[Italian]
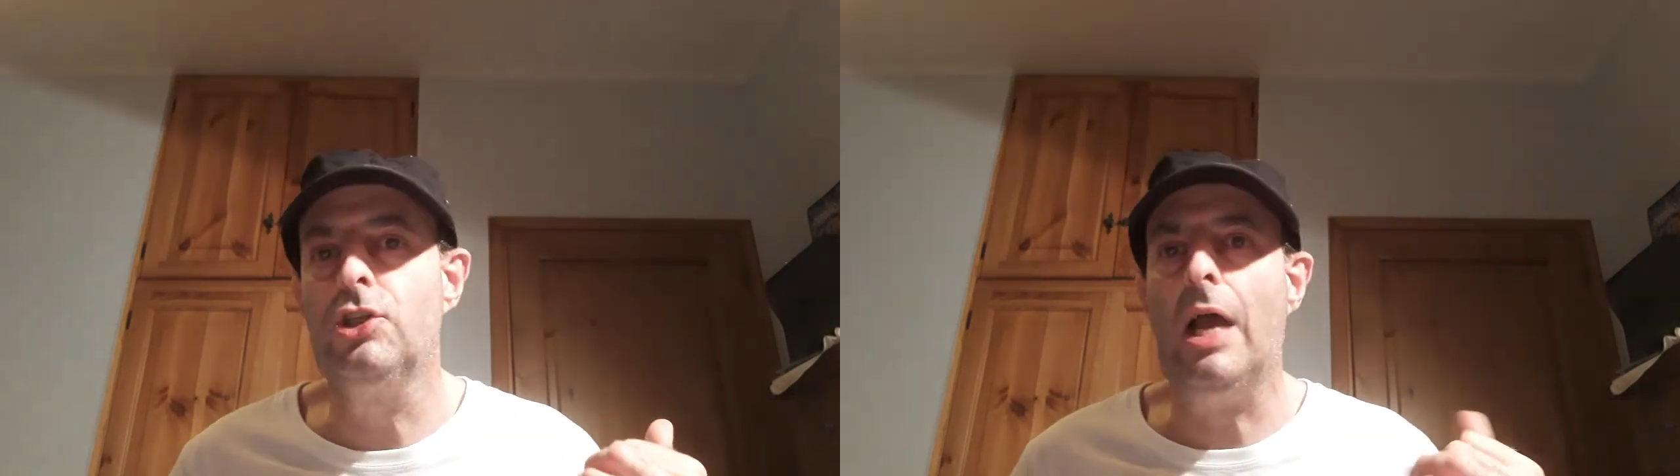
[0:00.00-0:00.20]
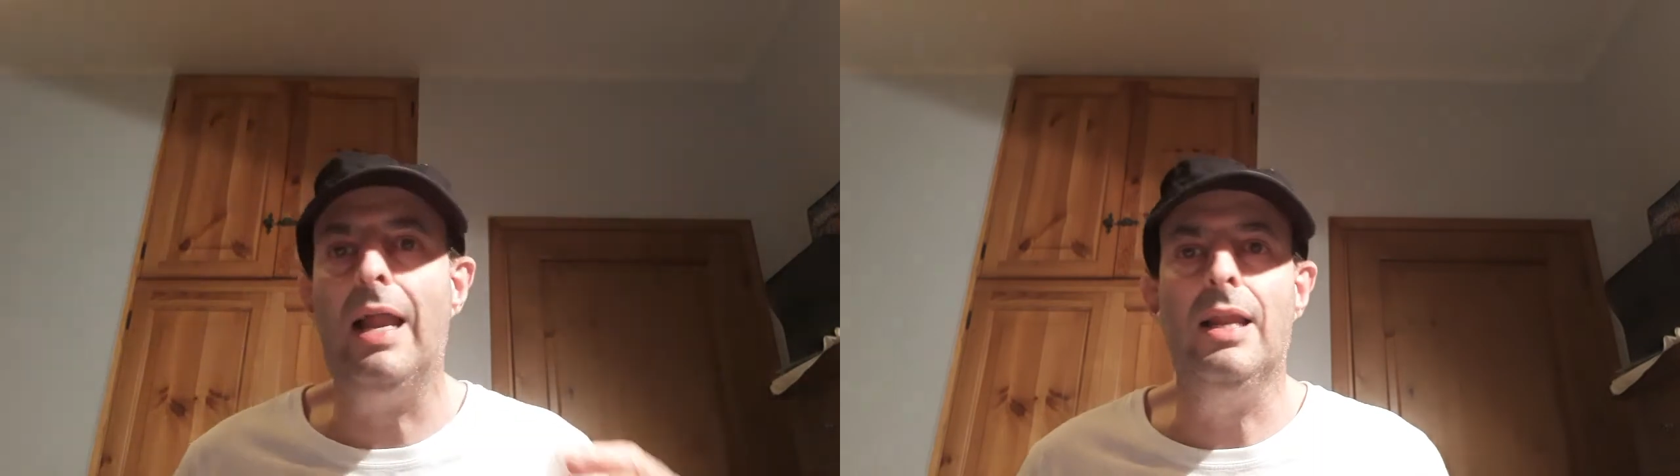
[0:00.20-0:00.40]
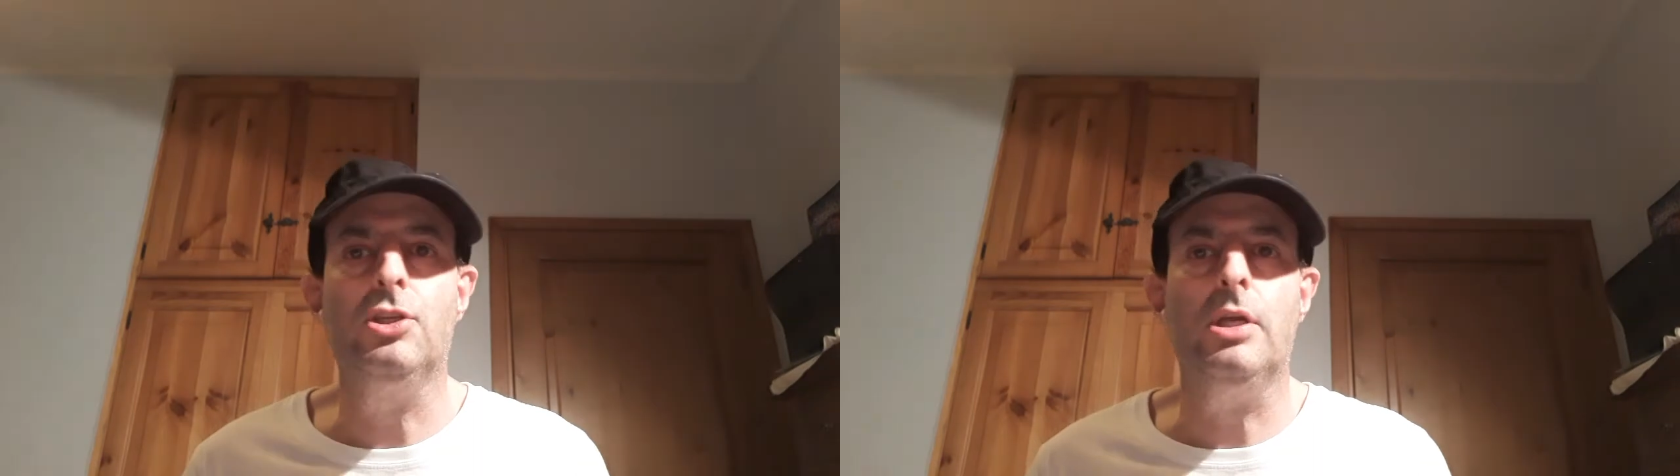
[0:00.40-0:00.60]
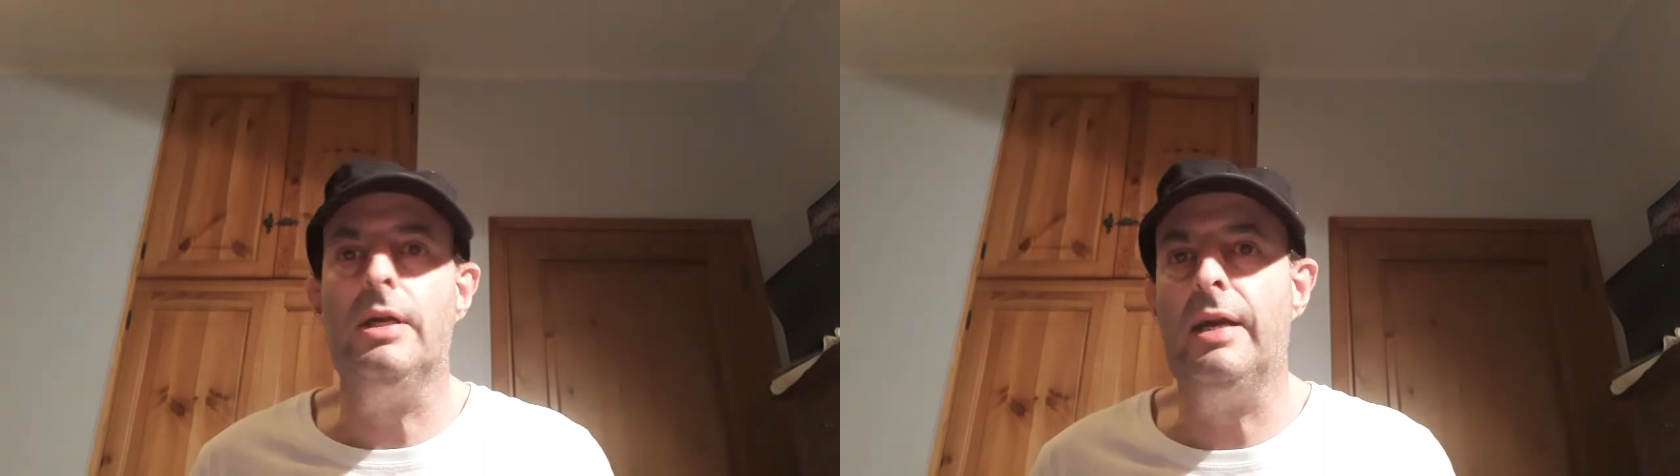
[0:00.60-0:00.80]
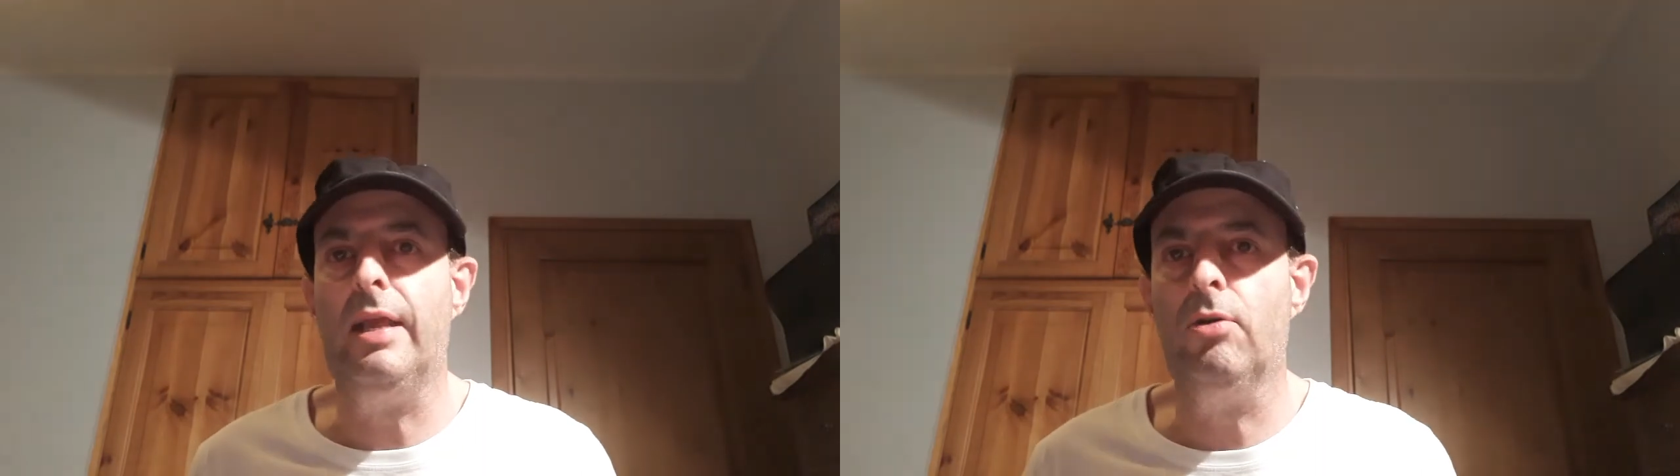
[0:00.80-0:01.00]
gialle
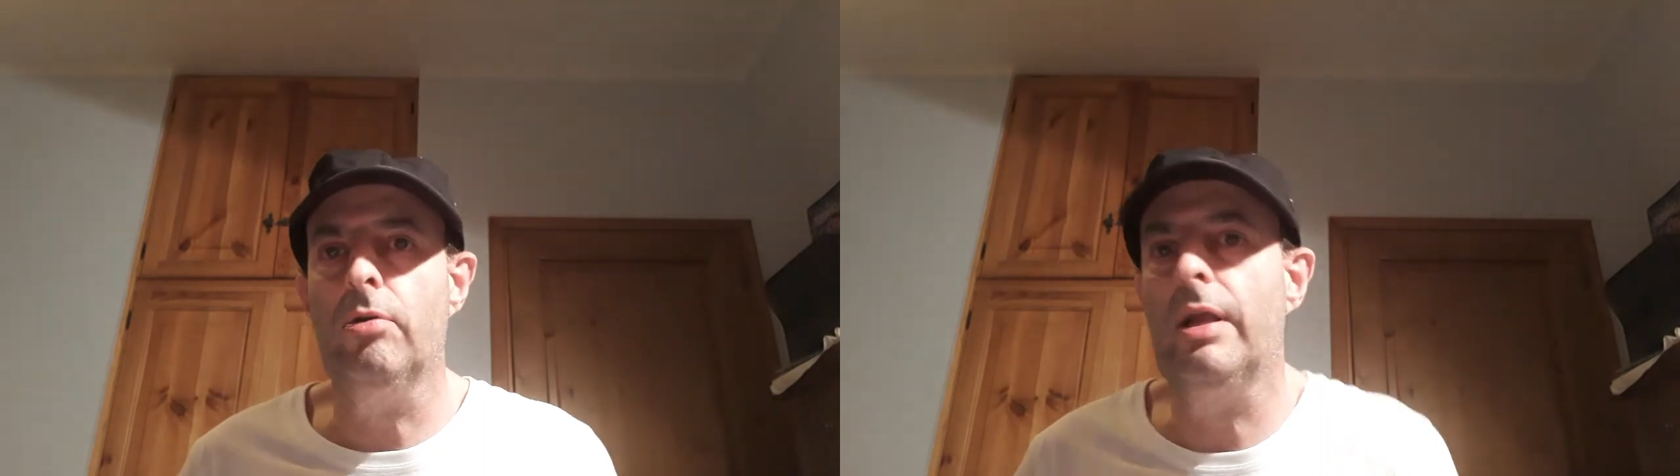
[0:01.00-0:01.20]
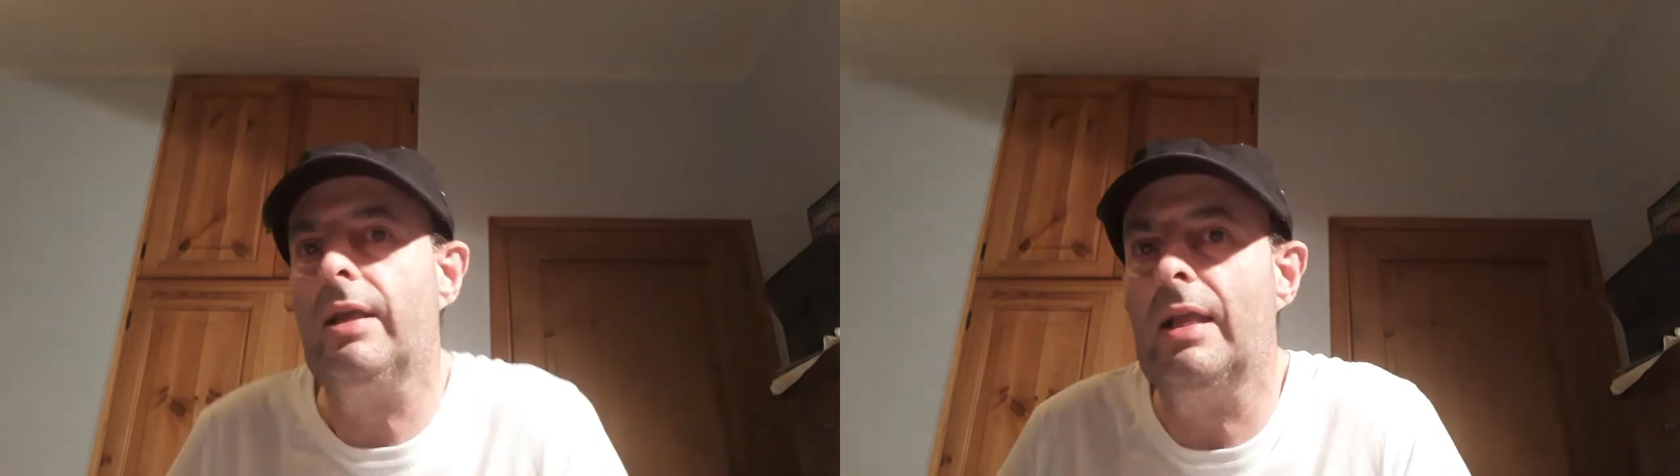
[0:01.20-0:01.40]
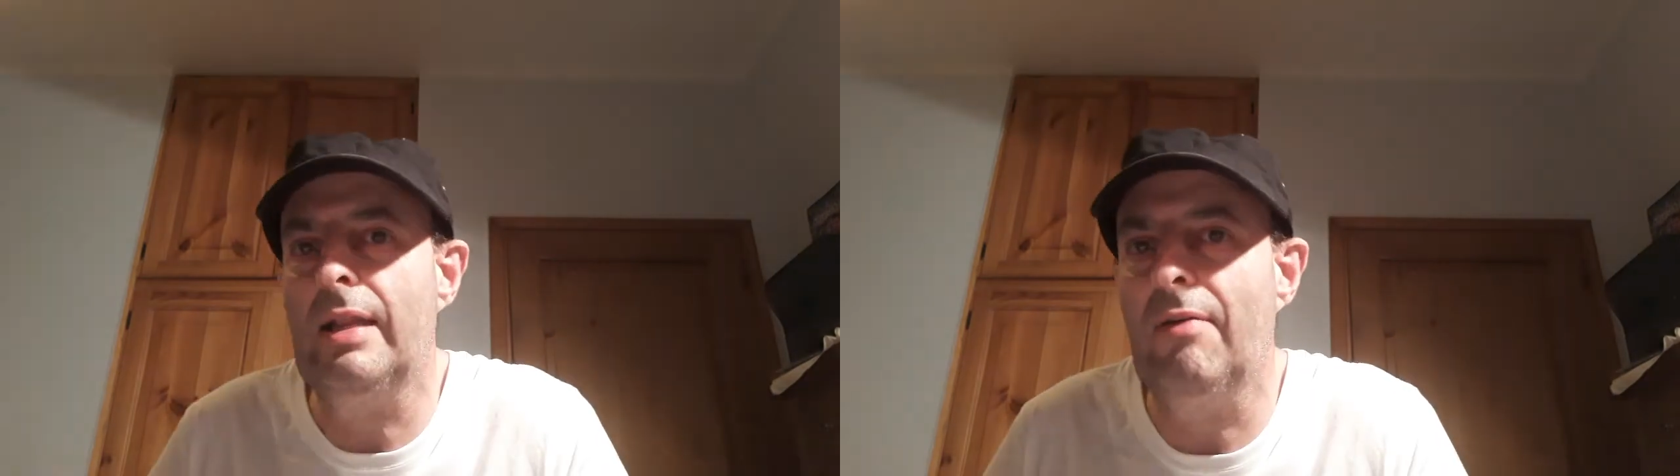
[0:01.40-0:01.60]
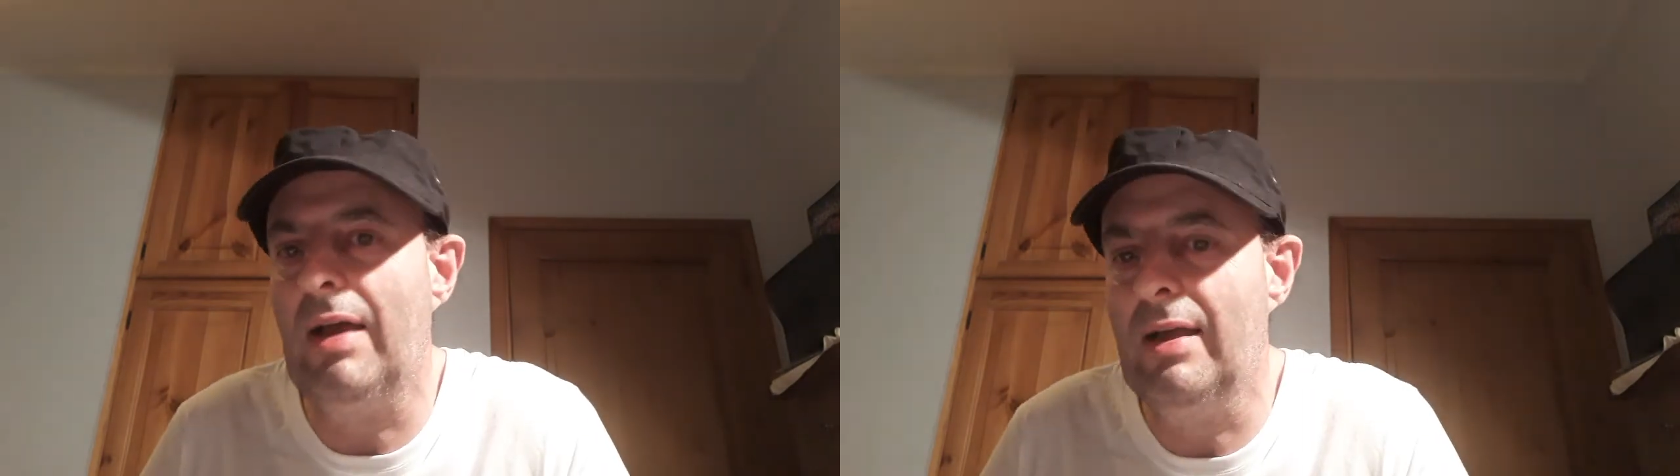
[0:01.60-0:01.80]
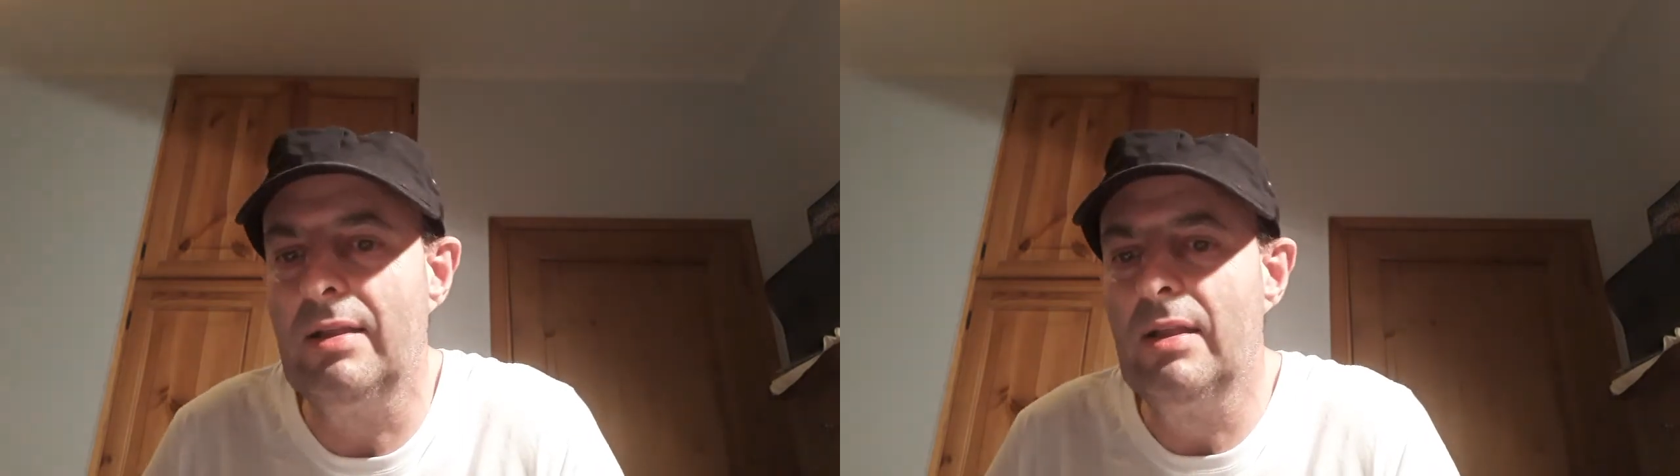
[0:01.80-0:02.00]
c'era Raikkonen che andava